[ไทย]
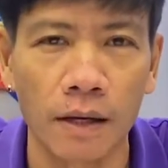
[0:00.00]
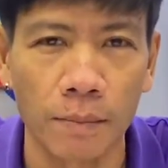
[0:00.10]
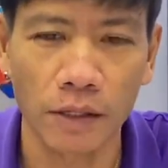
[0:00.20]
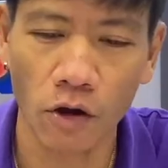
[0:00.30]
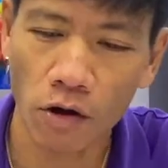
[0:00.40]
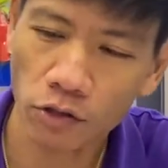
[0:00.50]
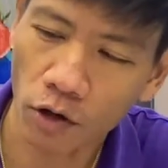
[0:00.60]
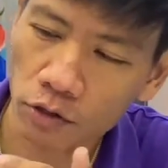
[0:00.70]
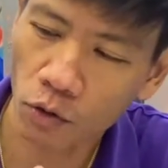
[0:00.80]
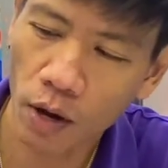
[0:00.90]
เป็นกล้อง
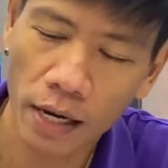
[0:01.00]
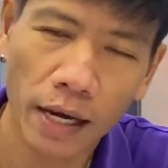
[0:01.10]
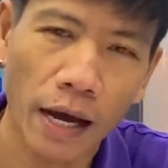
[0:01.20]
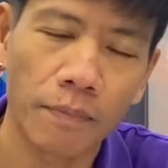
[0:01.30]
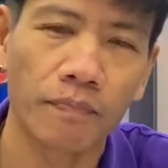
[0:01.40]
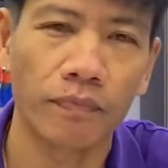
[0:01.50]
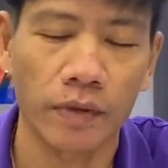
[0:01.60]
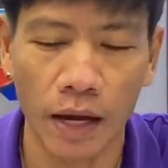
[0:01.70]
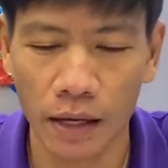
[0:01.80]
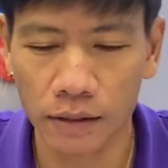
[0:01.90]
2 ตัวนะครับ
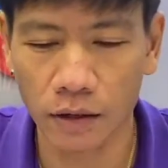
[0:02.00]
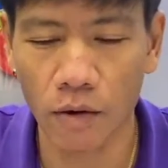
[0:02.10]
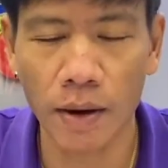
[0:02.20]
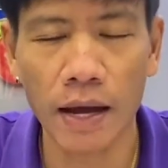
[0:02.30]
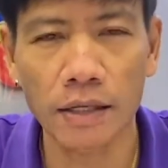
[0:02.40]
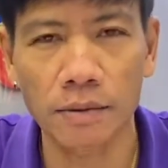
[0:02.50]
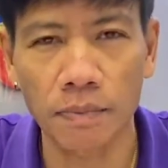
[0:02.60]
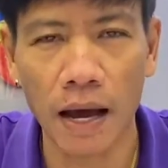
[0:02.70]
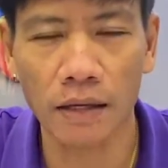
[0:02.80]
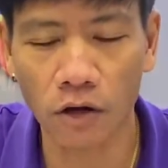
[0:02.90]
นะฮะกล้องให้
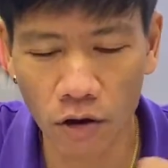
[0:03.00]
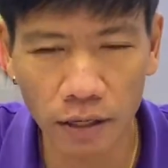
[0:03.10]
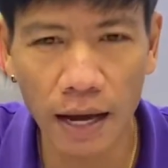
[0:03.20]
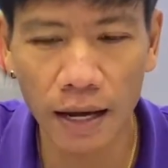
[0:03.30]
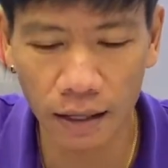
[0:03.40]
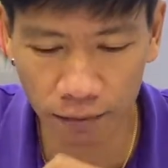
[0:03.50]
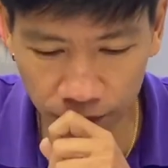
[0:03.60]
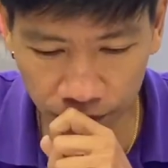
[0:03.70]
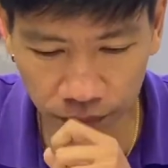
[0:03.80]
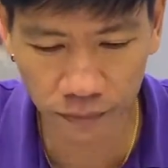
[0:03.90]
50 ล้านกล้องหน้า
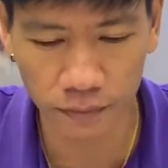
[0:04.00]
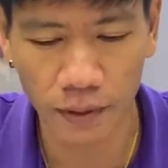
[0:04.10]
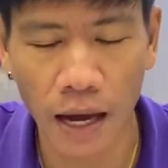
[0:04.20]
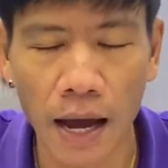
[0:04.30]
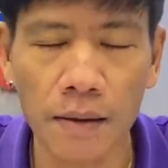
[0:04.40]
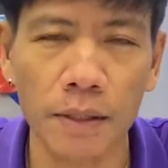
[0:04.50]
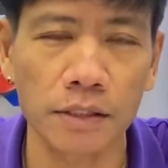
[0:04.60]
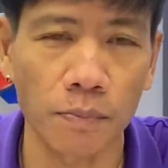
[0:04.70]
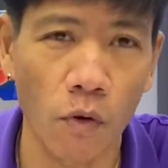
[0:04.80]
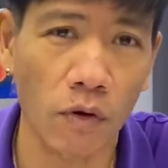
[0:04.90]
ให้มา
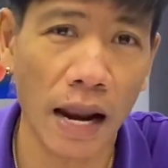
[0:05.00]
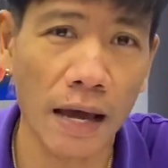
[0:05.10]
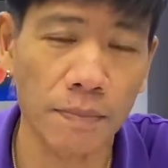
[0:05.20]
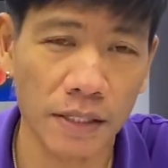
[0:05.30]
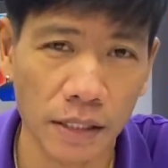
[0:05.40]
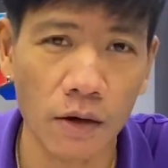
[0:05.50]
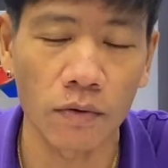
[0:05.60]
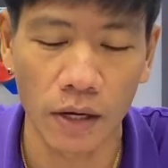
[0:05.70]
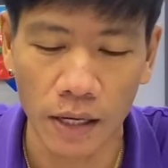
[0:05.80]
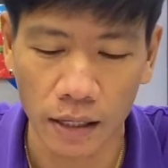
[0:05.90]
16 ล้านพิกเซล
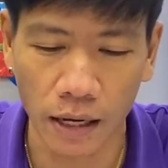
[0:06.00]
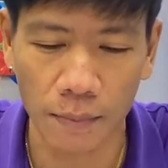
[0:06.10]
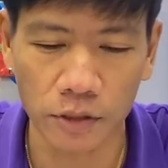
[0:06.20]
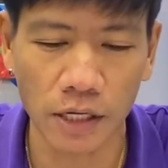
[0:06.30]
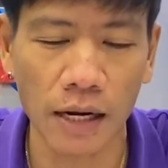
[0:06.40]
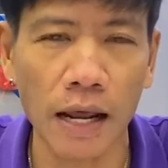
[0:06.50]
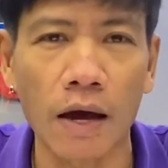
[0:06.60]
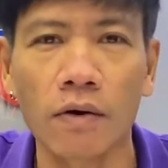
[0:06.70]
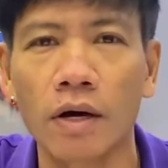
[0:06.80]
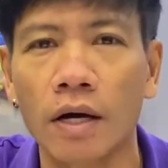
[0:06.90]
นะครับเพราะฉะนั้นแล้
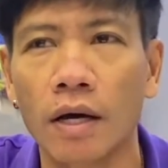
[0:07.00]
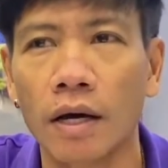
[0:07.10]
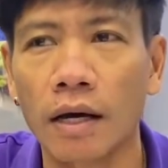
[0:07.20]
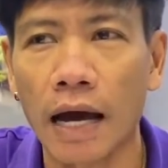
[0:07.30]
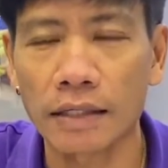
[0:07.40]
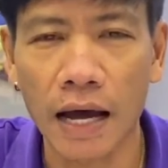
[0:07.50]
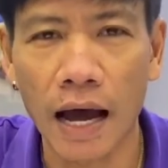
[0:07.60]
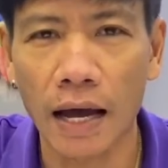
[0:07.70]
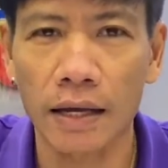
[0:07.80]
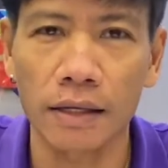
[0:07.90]
วการ
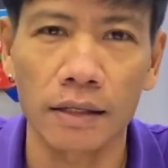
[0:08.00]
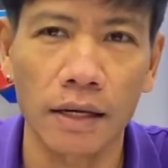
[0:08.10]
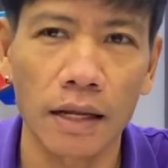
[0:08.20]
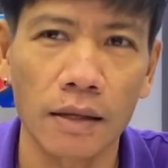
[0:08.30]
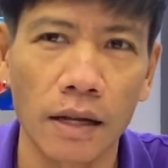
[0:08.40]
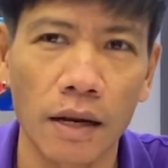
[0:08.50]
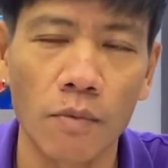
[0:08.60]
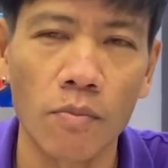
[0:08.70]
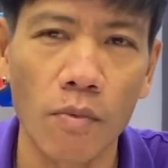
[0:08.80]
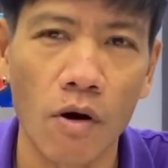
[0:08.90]
ถ่ายในในใน
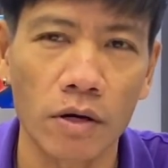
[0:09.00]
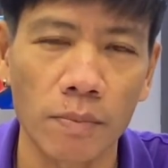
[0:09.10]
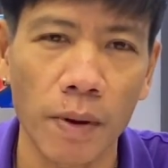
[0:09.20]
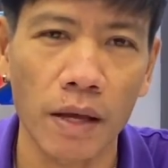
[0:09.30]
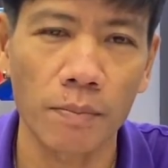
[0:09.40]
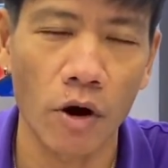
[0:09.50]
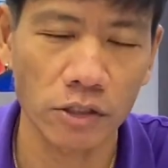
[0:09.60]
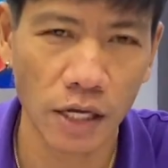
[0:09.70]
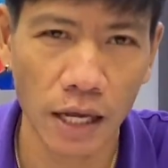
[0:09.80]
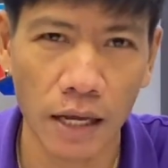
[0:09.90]
มุมมองที่เป็นพอร์
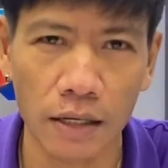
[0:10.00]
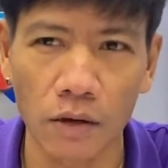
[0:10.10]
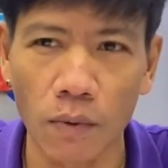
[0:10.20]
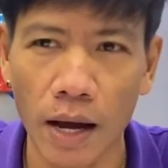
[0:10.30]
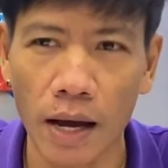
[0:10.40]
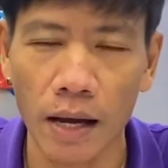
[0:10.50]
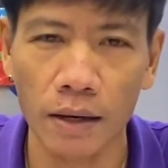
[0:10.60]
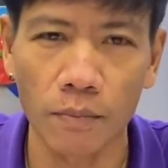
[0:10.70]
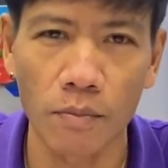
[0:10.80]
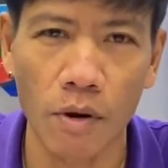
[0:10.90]
เทรตหรือว่า
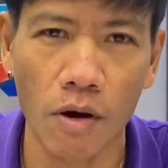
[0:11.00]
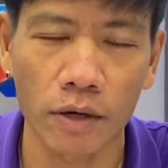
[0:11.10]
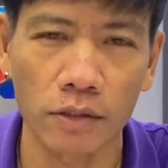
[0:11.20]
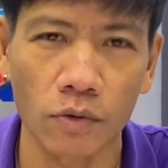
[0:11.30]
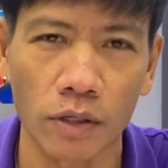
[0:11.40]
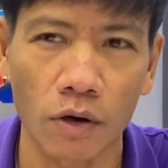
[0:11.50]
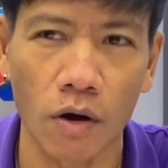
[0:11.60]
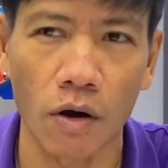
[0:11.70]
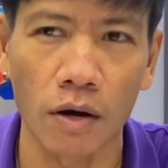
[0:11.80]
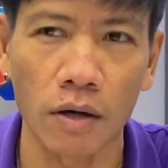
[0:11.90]
มุมมองในส่วนข
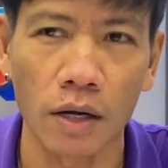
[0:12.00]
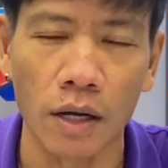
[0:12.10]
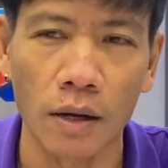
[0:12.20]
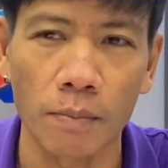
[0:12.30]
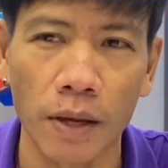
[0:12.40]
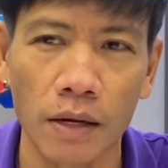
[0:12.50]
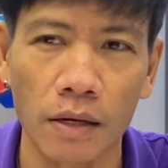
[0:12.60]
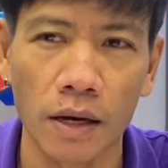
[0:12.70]
องเป็น